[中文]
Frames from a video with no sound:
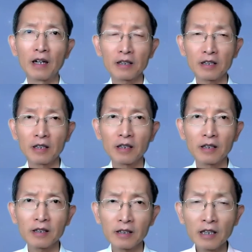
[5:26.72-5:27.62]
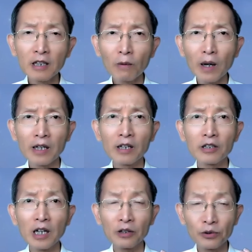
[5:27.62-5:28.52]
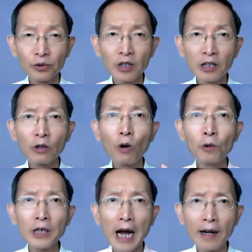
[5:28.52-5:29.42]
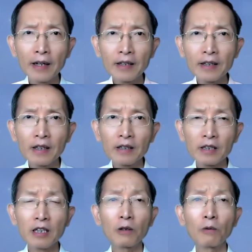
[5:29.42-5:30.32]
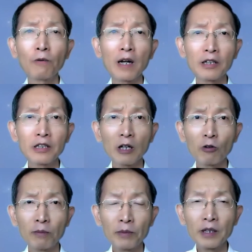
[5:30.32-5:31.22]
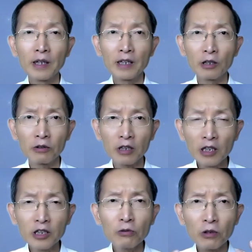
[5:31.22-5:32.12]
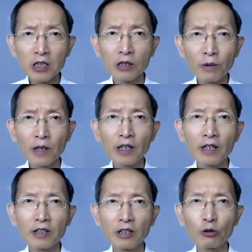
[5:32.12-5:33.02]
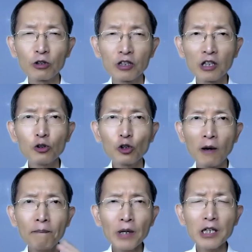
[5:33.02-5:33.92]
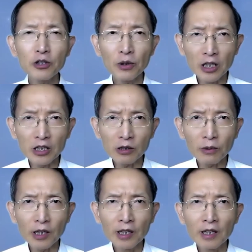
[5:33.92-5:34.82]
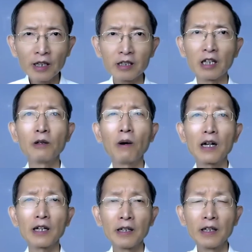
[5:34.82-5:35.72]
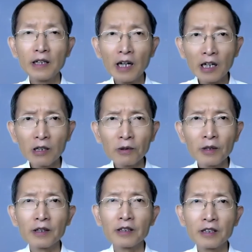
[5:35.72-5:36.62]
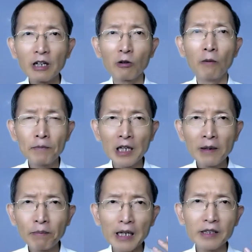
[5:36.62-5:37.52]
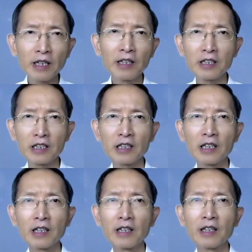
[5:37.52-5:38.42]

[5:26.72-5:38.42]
啊，神神的话能够叫愚人通达，神的话能叫我们有得救的智慧，有神全备救恩的智慧。神的话呢，能够叫我们明白神的旨意。